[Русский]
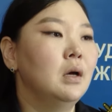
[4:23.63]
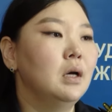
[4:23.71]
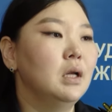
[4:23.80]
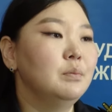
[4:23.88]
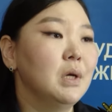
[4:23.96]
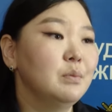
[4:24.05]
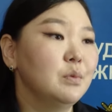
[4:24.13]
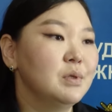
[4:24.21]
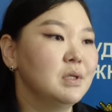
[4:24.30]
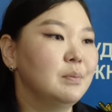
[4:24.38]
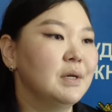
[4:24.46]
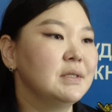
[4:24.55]
Ремнями
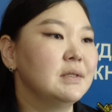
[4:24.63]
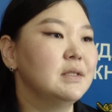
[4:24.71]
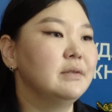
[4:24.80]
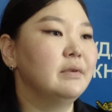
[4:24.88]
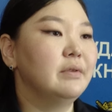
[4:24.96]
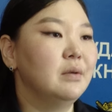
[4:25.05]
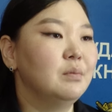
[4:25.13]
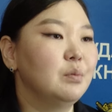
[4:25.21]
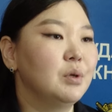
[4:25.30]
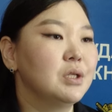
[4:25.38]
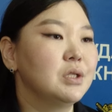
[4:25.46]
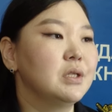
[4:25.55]
безопасности во время
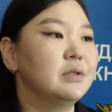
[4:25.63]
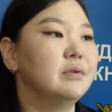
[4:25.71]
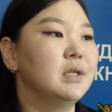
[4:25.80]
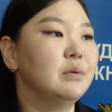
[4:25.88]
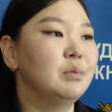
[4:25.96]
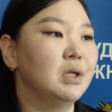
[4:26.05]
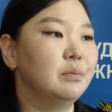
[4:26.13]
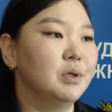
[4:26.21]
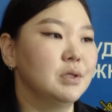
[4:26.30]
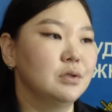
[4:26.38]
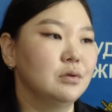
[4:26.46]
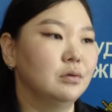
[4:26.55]
происшествия не были
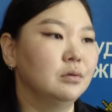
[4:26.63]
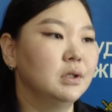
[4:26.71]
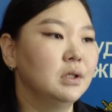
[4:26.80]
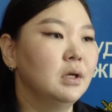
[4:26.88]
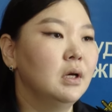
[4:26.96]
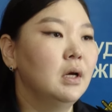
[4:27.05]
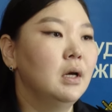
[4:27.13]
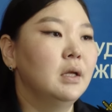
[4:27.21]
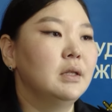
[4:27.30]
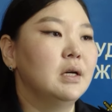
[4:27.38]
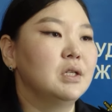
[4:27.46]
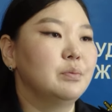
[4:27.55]
пристегнуты.
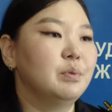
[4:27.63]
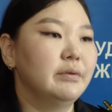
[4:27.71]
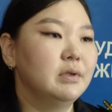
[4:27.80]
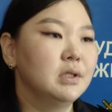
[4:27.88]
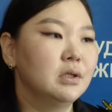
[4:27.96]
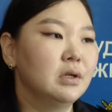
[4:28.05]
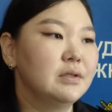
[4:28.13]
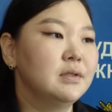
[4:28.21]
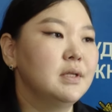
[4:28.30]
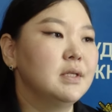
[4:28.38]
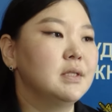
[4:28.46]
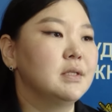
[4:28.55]
Также проведена
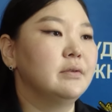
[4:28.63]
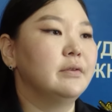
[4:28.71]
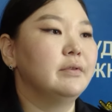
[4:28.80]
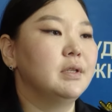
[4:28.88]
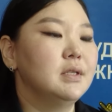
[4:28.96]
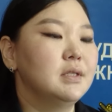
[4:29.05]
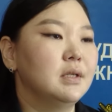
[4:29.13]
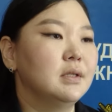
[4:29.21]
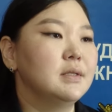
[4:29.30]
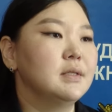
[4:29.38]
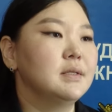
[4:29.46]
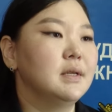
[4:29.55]
свидетельственная водителя на
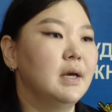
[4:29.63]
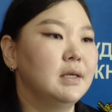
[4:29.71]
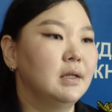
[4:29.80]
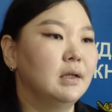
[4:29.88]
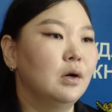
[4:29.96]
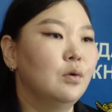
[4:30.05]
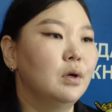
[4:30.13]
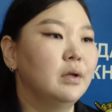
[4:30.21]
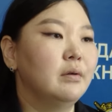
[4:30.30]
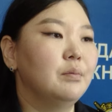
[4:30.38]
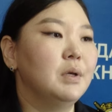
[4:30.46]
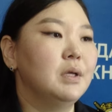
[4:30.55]
состояние
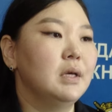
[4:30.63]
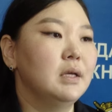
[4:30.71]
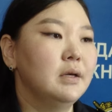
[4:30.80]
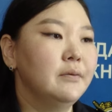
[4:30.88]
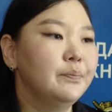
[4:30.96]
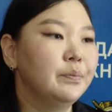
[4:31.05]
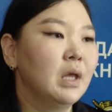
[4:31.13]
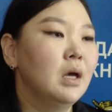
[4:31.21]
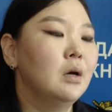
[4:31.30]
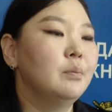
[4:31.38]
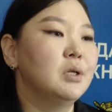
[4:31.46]
алкогольного опьянения, по